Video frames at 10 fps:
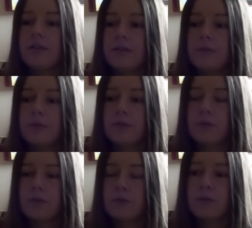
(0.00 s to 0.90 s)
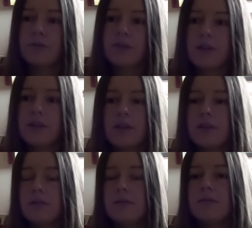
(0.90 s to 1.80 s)
i które wcale
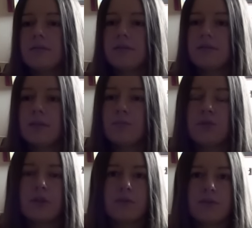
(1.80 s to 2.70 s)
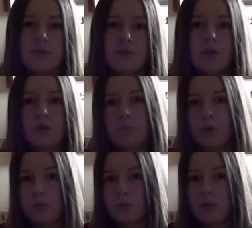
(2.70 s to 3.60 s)
nie y, zaburzały całego
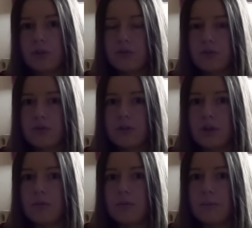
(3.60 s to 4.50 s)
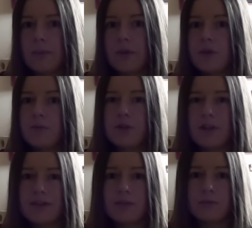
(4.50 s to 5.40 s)
odbioru tego, co się działo. Nie
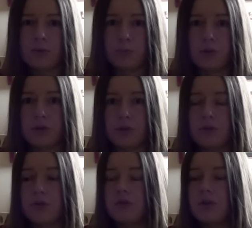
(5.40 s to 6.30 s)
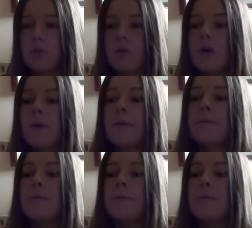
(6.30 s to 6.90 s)
przeszkadzały w odbiorze tego, co się działo.